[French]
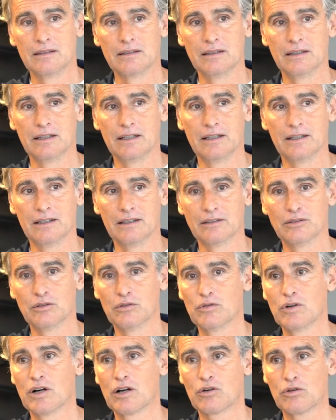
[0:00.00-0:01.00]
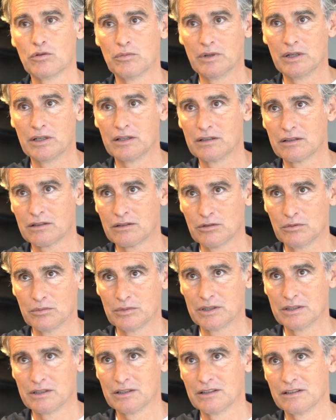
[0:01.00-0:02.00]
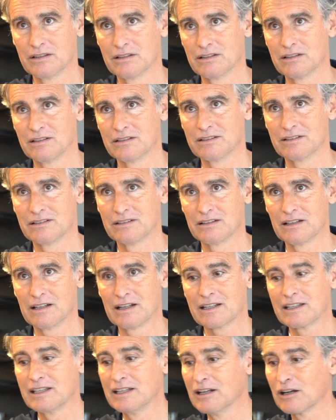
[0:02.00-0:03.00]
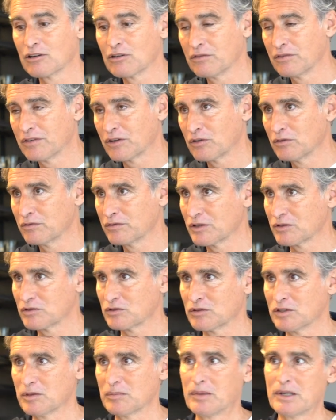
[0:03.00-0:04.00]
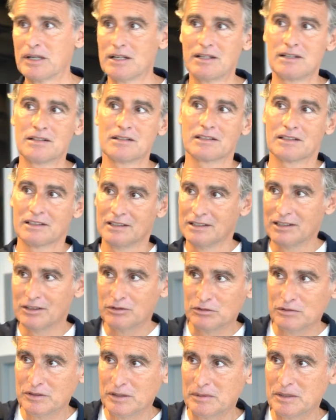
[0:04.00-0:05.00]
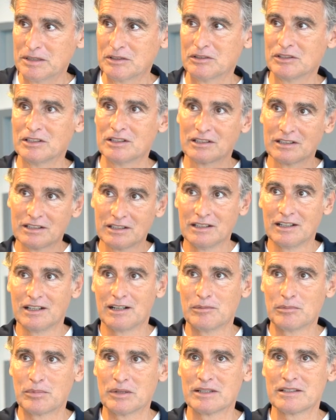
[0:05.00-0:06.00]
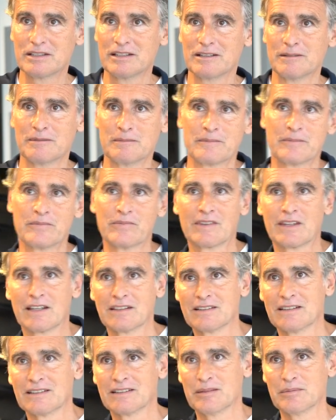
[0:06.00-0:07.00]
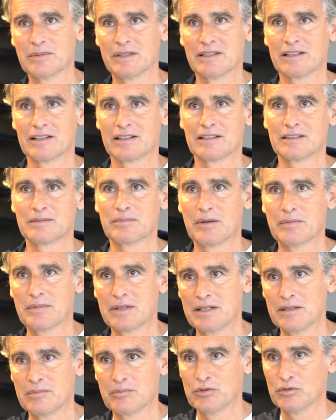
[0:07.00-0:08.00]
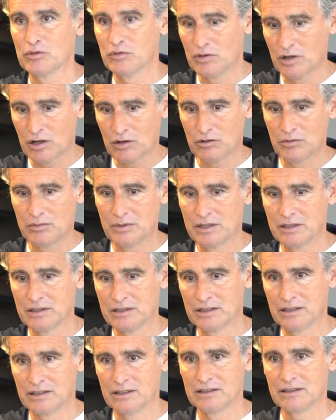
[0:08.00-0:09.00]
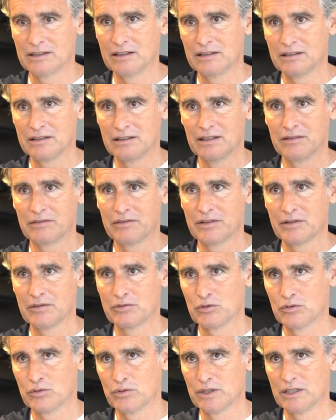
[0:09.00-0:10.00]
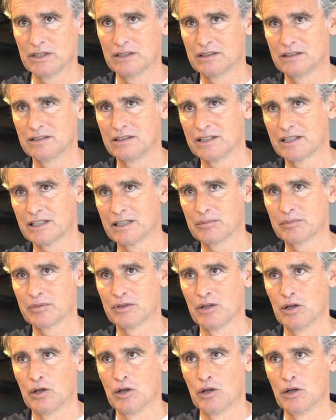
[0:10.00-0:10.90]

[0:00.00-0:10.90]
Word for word: Et euh, de voir comment, comment, euh, à qui il a fait confiance au départ, qui a levé maintenant, qui l'a remplacé. Ça, ça m'intéresse pas mal. Et puis de voir comment il a, il a, il a fait évoluer l'équipe.